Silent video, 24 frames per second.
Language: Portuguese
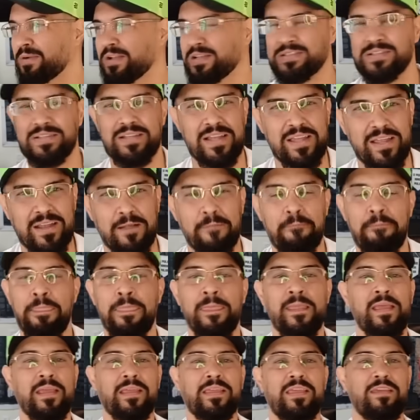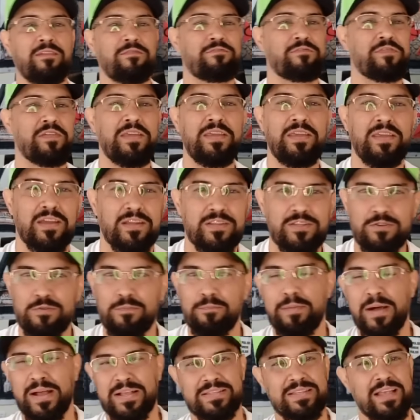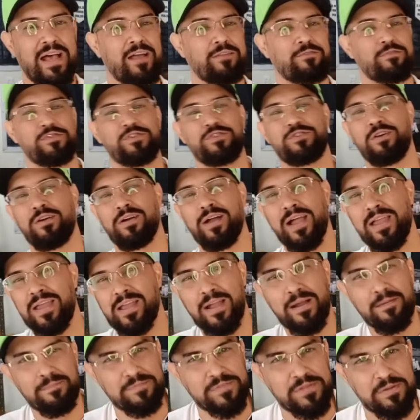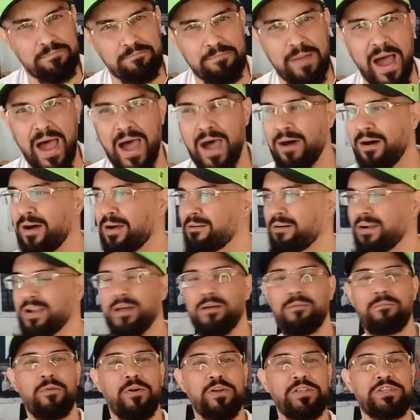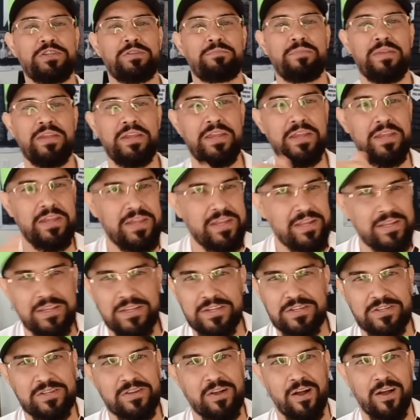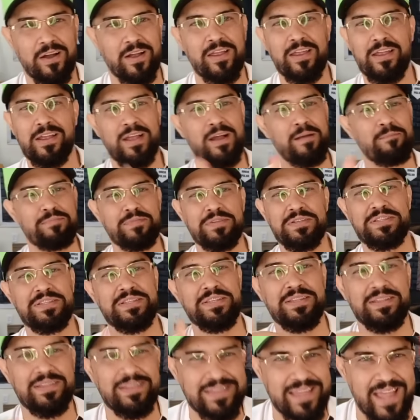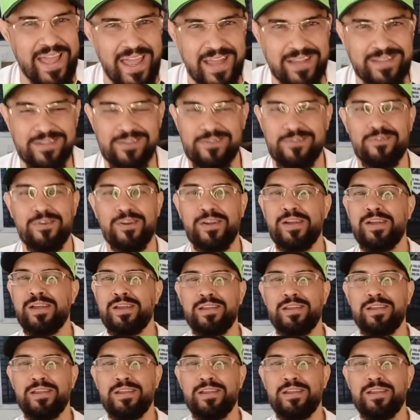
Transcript: brasileira que vinha de um passado de jogar em campo de barro, agora é um monte de menininho que joga em campo de sintético,